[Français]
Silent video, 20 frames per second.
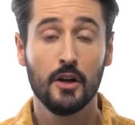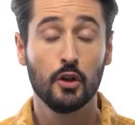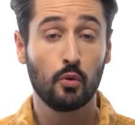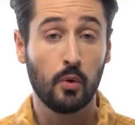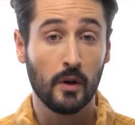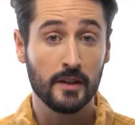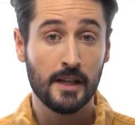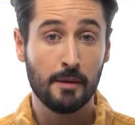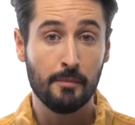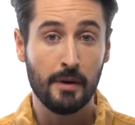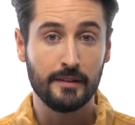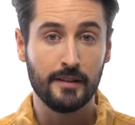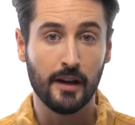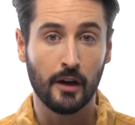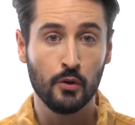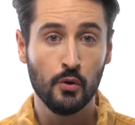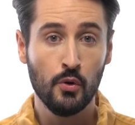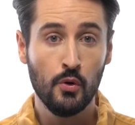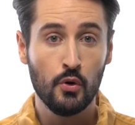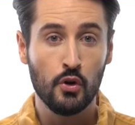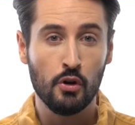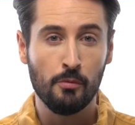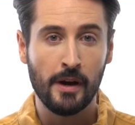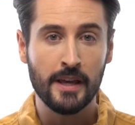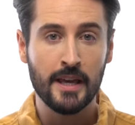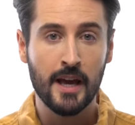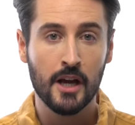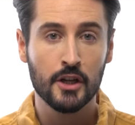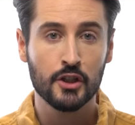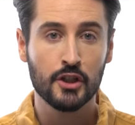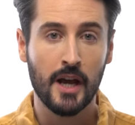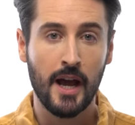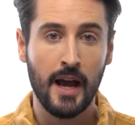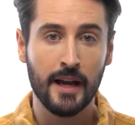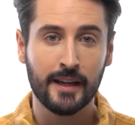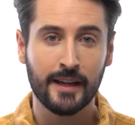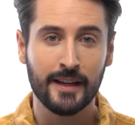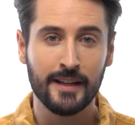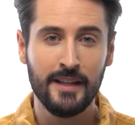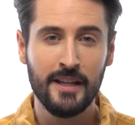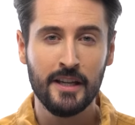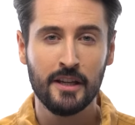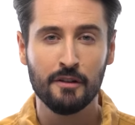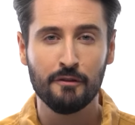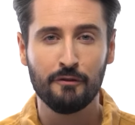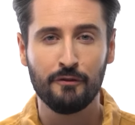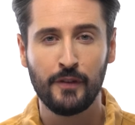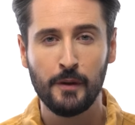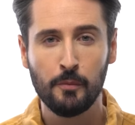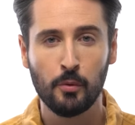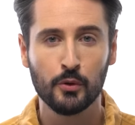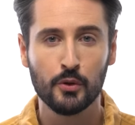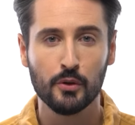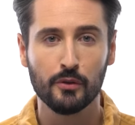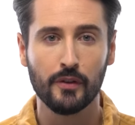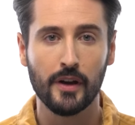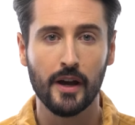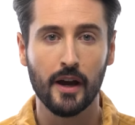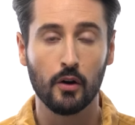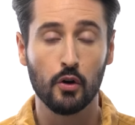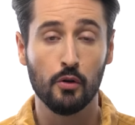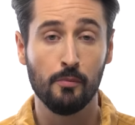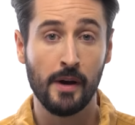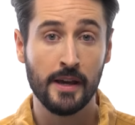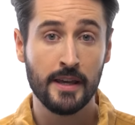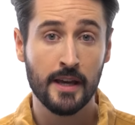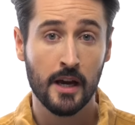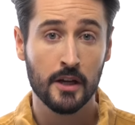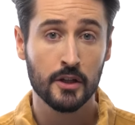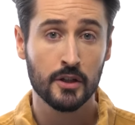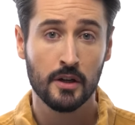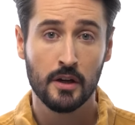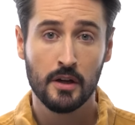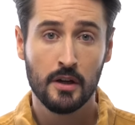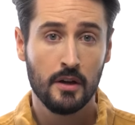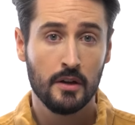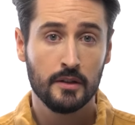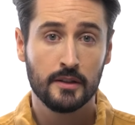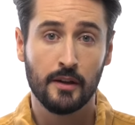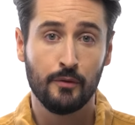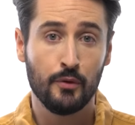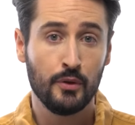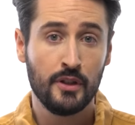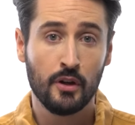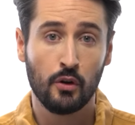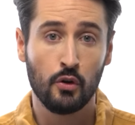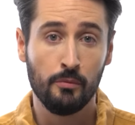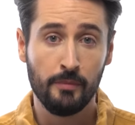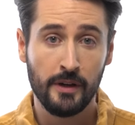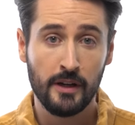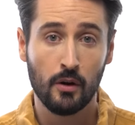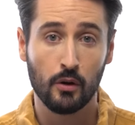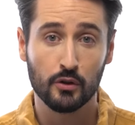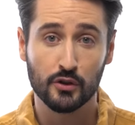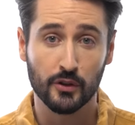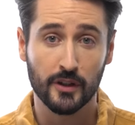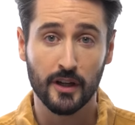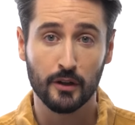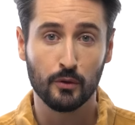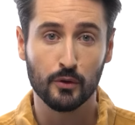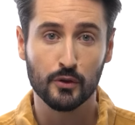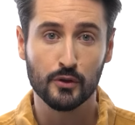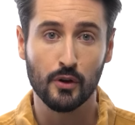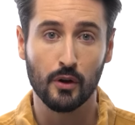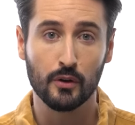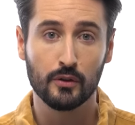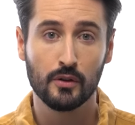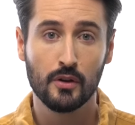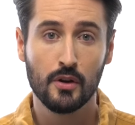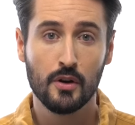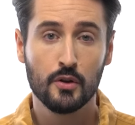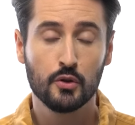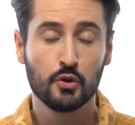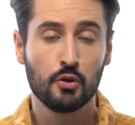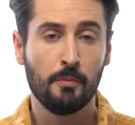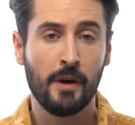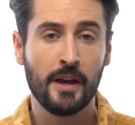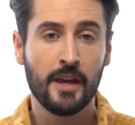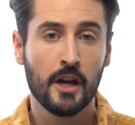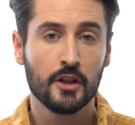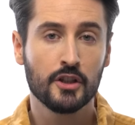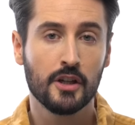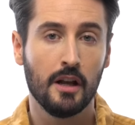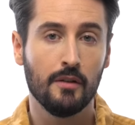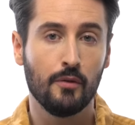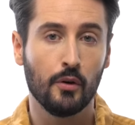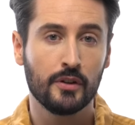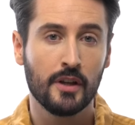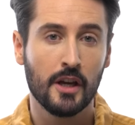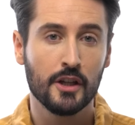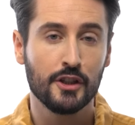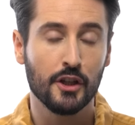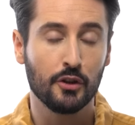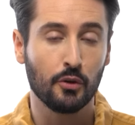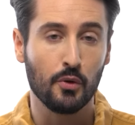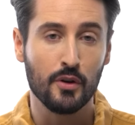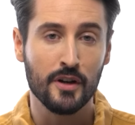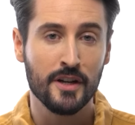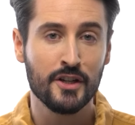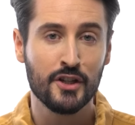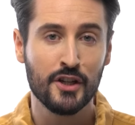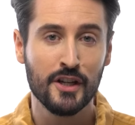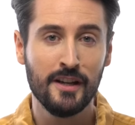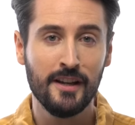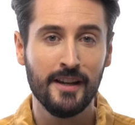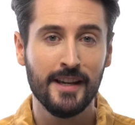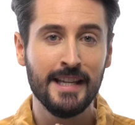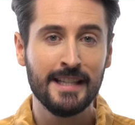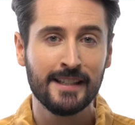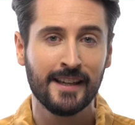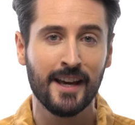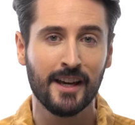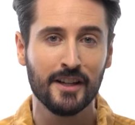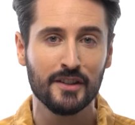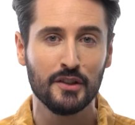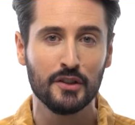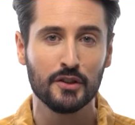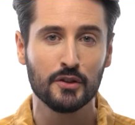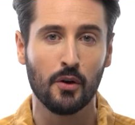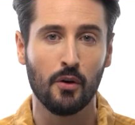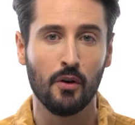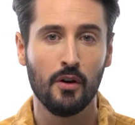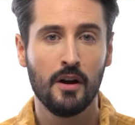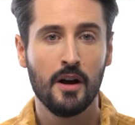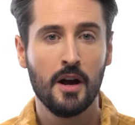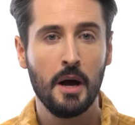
Troisième matériau, le maillage acrylique fibre de verre. Le maillage, ça veut dire le mélange en quelque sorte. Ce maillage a l'avantage d'être léger et très résistant.